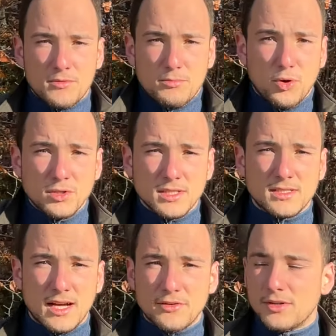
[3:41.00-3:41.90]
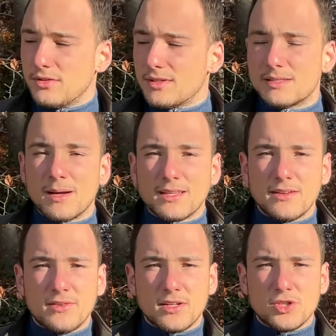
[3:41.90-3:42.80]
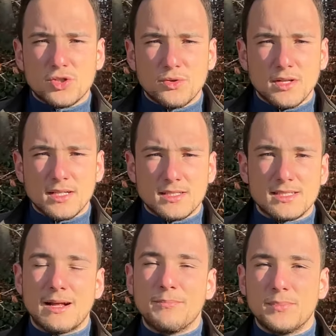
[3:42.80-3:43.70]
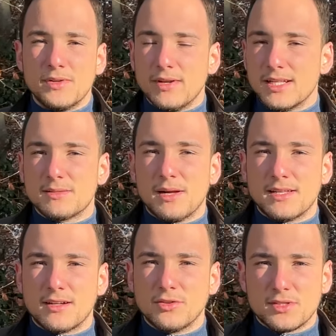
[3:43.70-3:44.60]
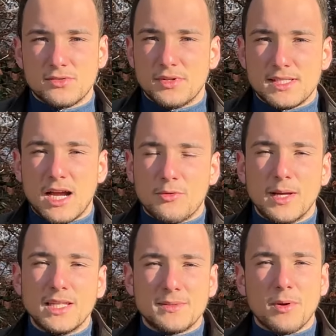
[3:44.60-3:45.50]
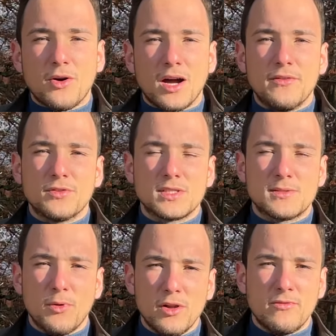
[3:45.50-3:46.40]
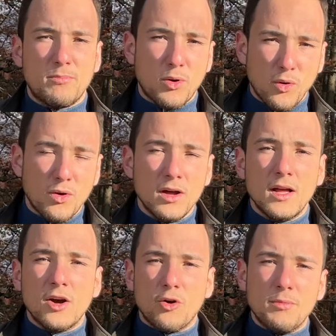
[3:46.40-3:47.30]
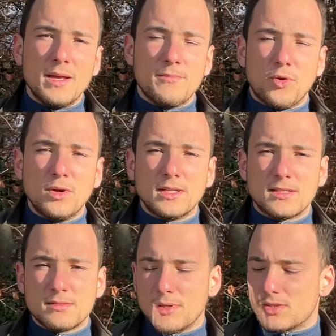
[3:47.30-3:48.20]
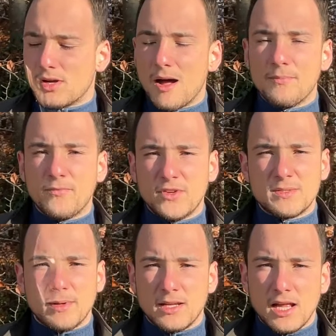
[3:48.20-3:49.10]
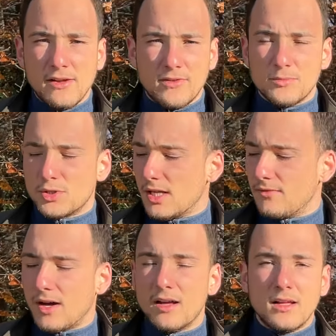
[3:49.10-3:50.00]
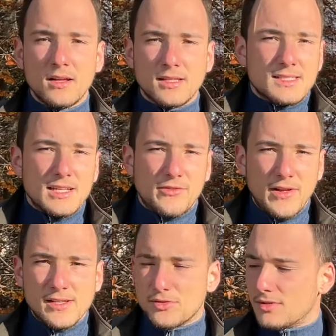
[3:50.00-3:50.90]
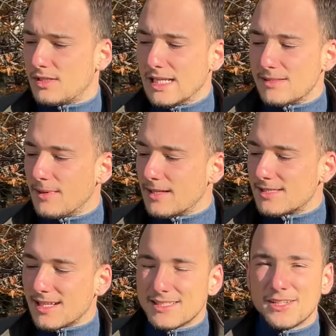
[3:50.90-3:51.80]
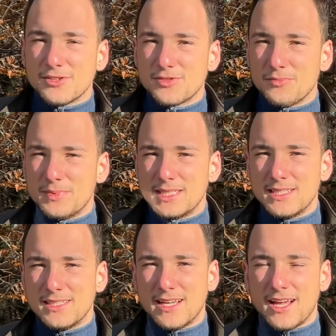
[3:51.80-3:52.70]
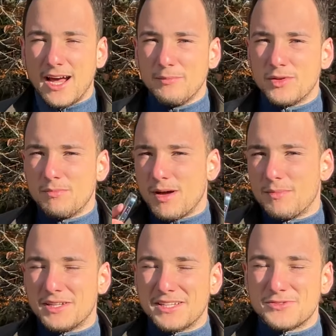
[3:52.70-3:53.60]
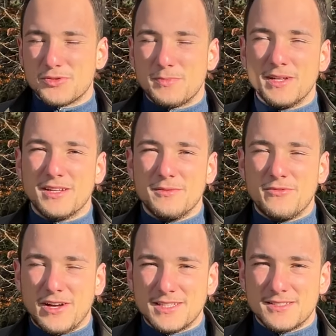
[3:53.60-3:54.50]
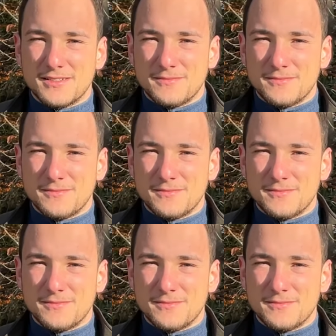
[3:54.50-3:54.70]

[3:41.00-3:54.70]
punktet dadurch und es macht einfach ein schöneres Gesamtbild, wenn ihr es im Alltag nutzt. Und das Argument, ich brauche ein iPhone 12 Pro, um eben OLED-Display zu haben, wie es bei den 11er Modellen war, das entfällt. Und deswegen ist das hier auch so ein bisschen der Geheimtipp, aber dazu später im Fazit.